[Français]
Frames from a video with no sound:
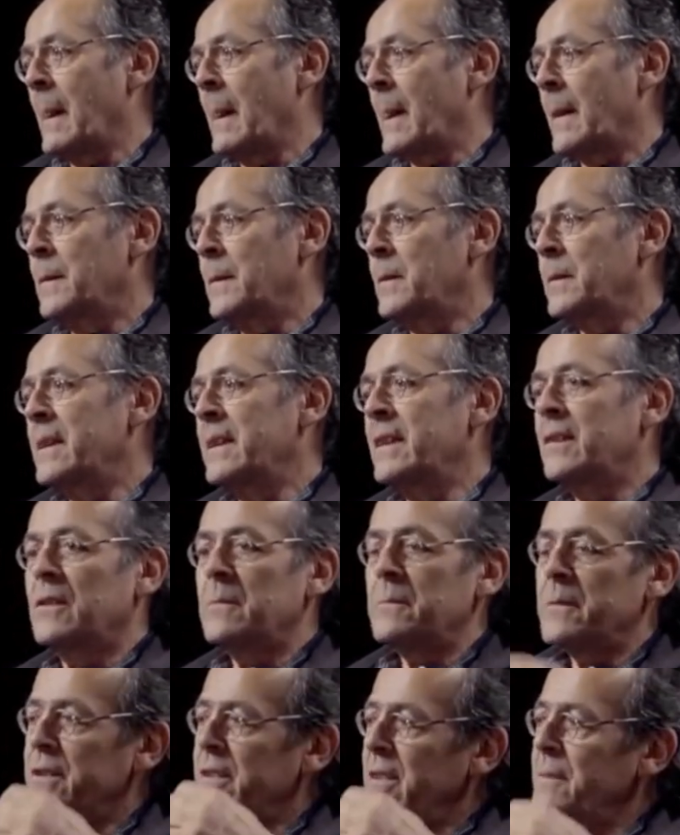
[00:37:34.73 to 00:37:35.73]
Donc il est
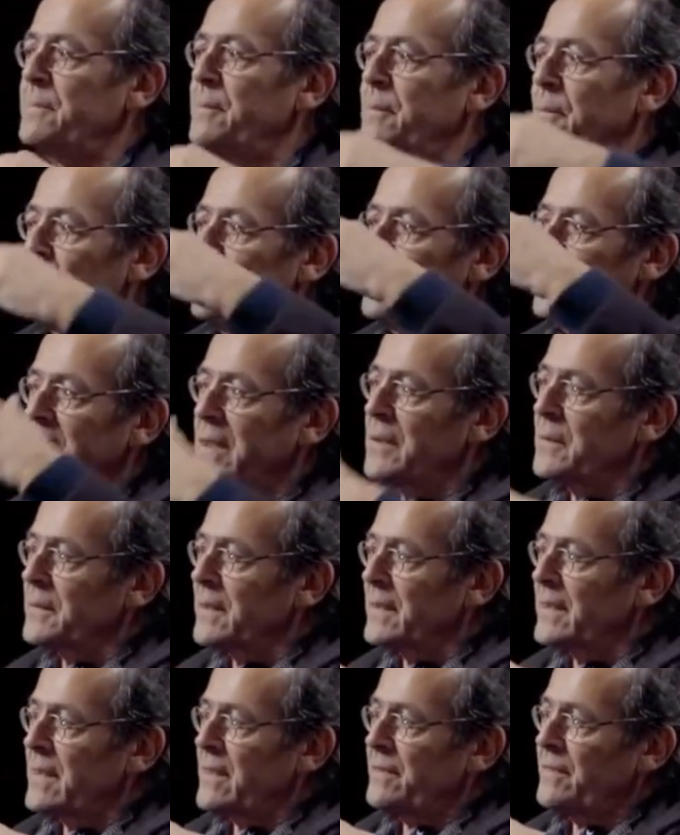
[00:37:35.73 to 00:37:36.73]
obligé, pour lutter contre
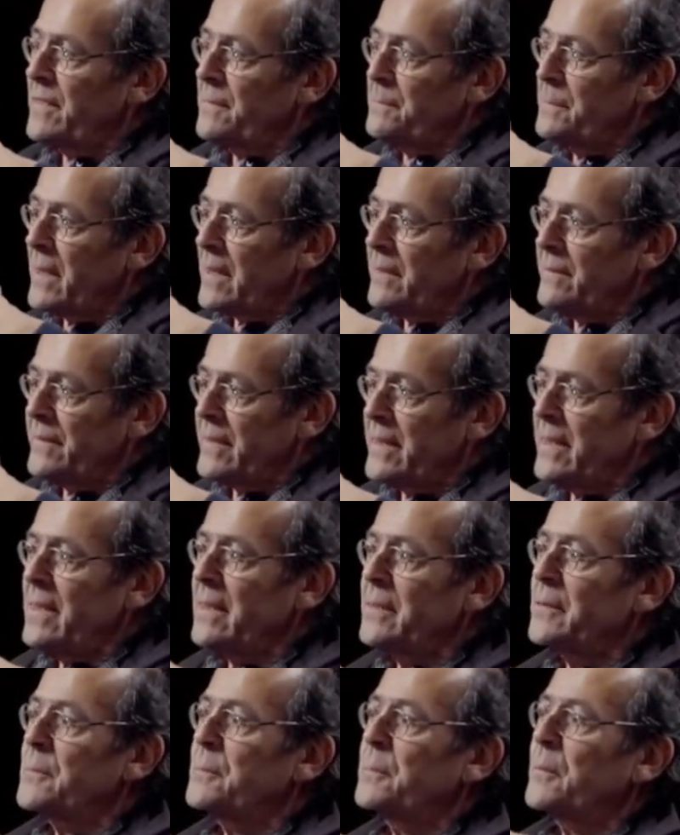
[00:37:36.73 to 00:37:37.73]
ces effets pervers,
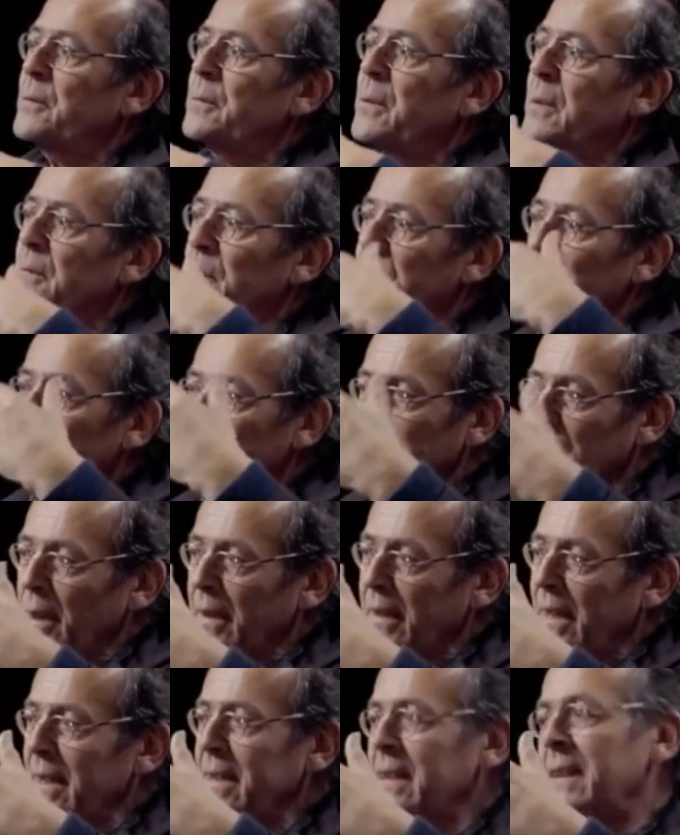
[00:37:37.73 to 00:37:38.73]
de produire de nouveaux
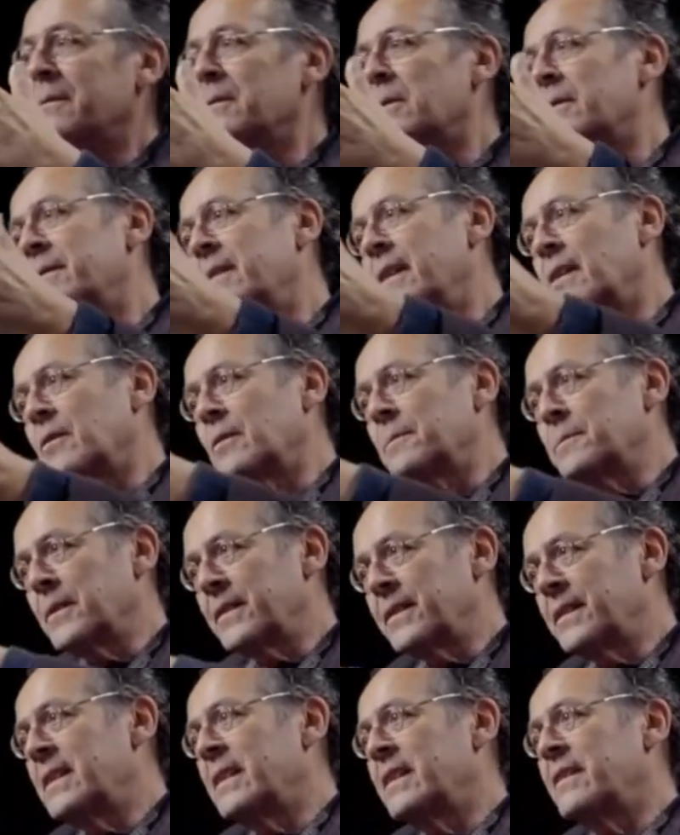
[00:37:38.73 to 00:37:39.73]
organes qui vont venir
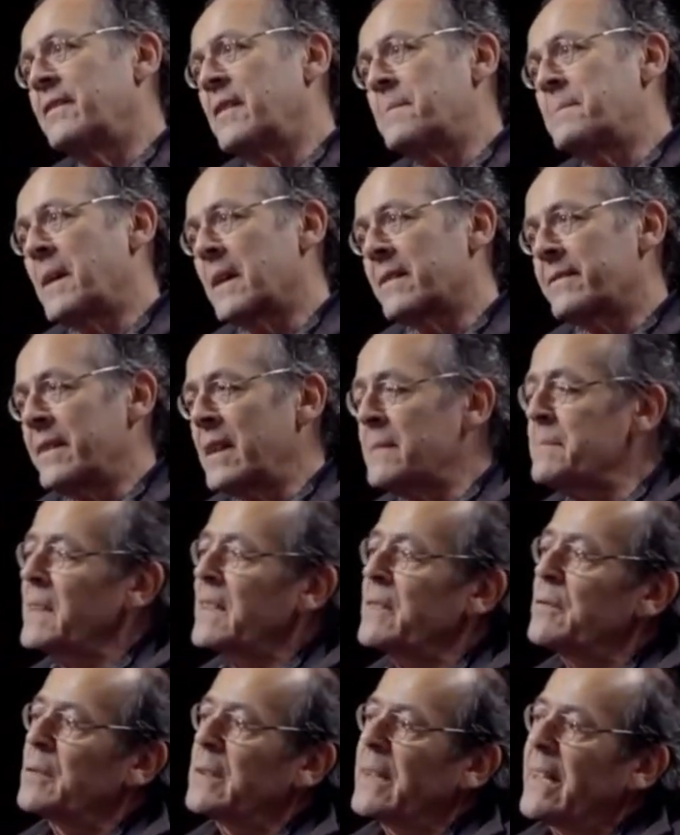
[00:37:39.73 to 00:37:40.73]
compenser les effets pervers, mais qui
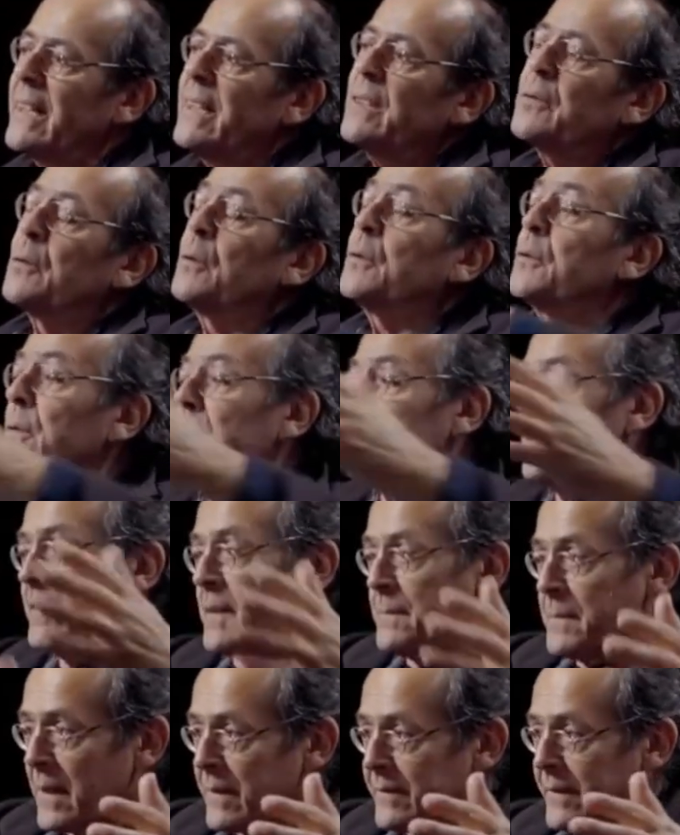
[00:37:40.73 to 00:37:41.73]
vont créer d'autres effets
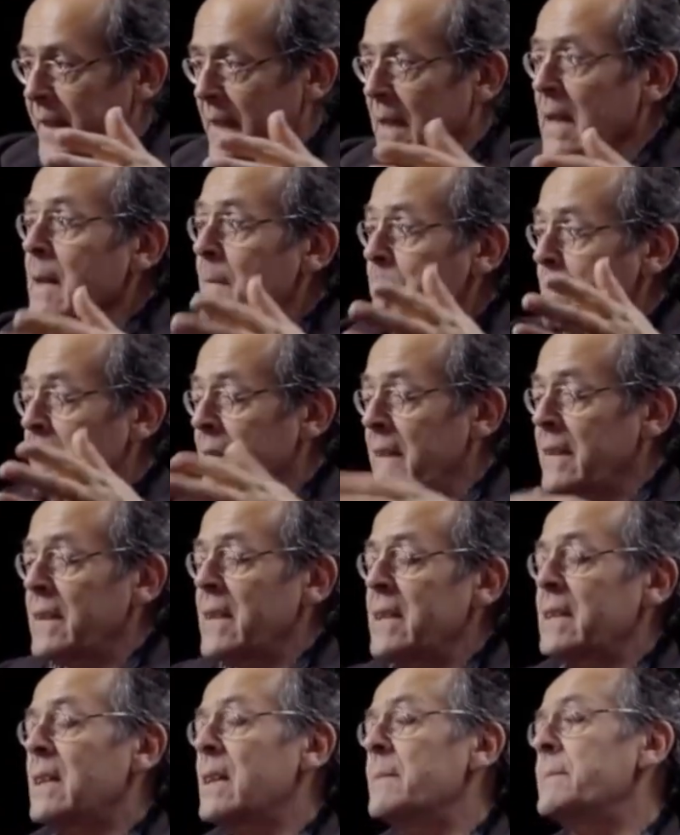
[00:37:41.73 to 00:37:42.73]
pervers. C'est très
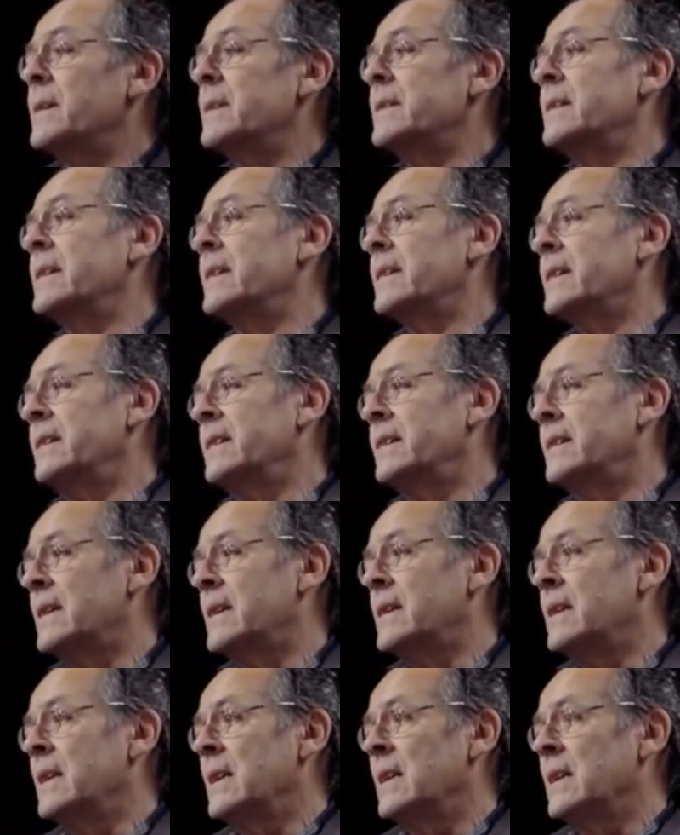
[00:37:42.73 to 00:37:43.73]
très bien décrit ça
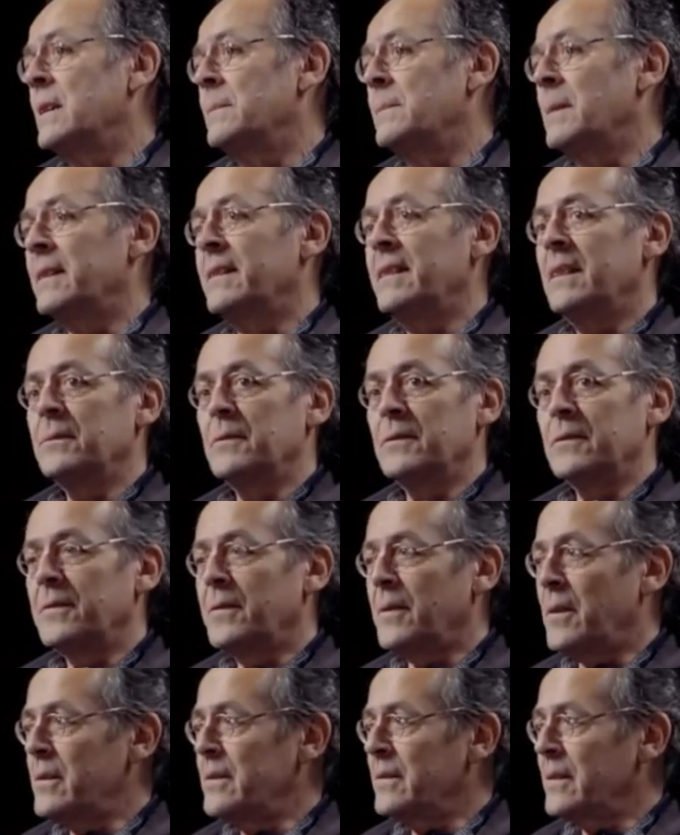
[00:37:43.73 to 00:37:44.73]
par Sigmund
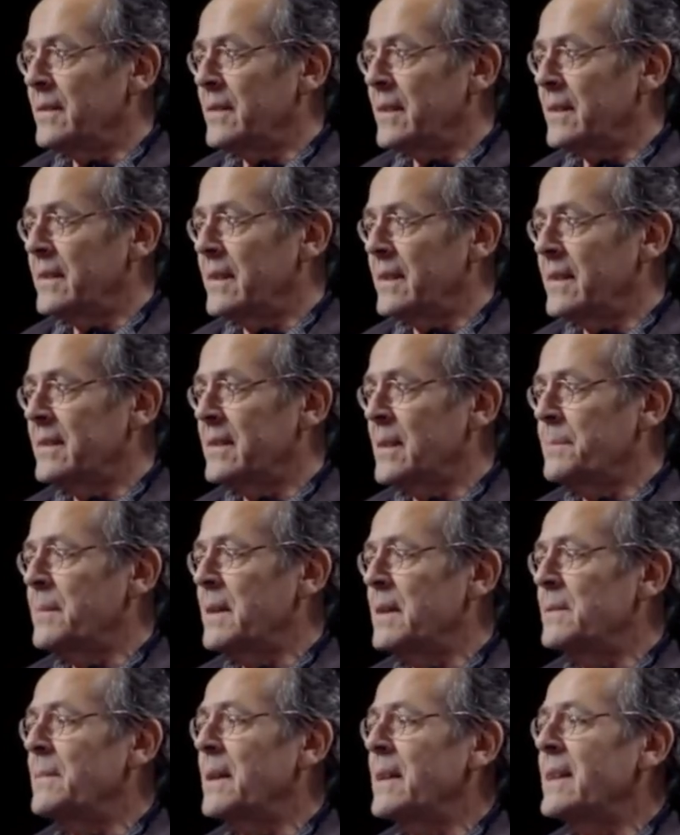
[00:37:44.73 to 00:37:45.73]
Freud dans un texte qui
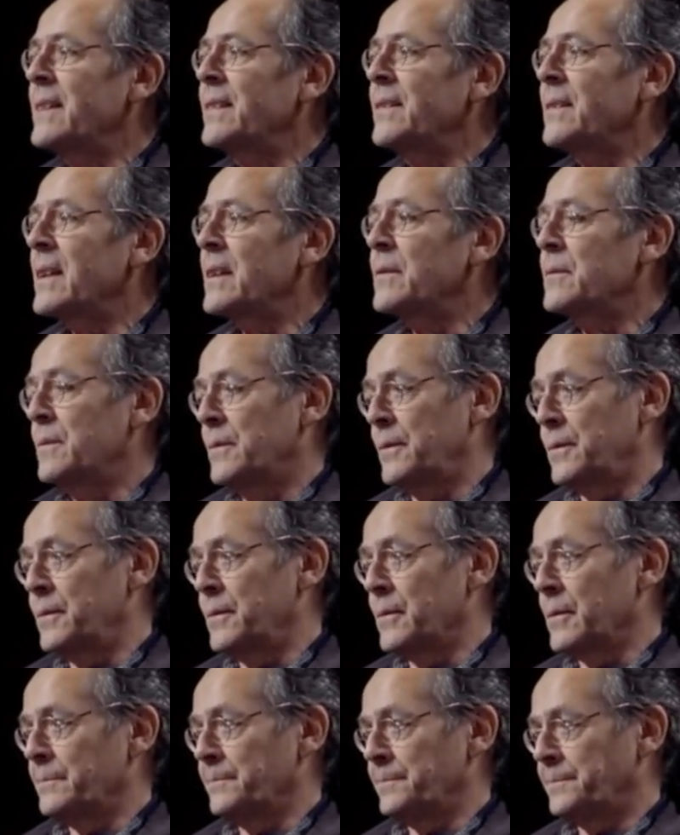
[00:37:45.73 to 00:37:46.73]
s'appelle Malaise dans la
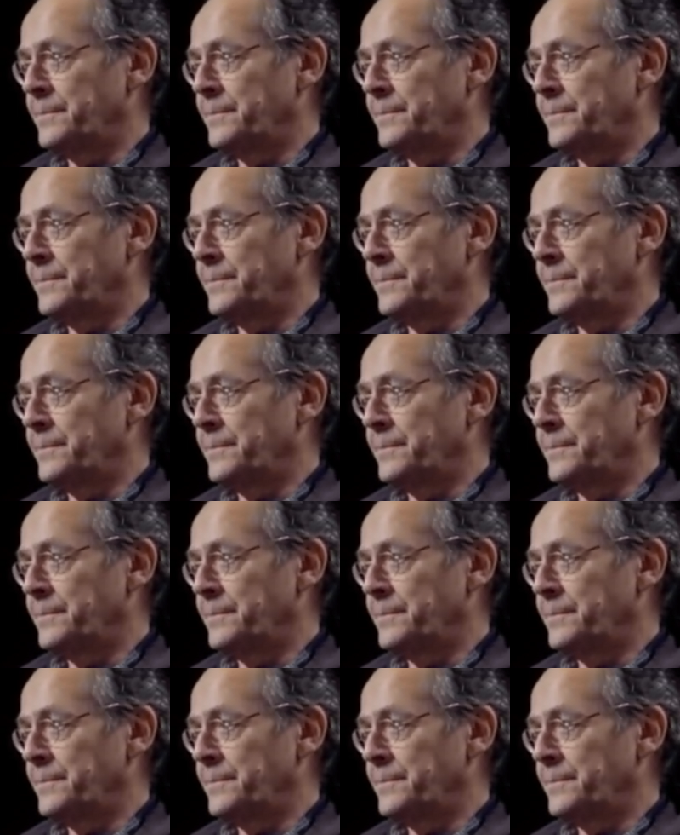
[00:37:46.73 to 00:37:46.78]
culture.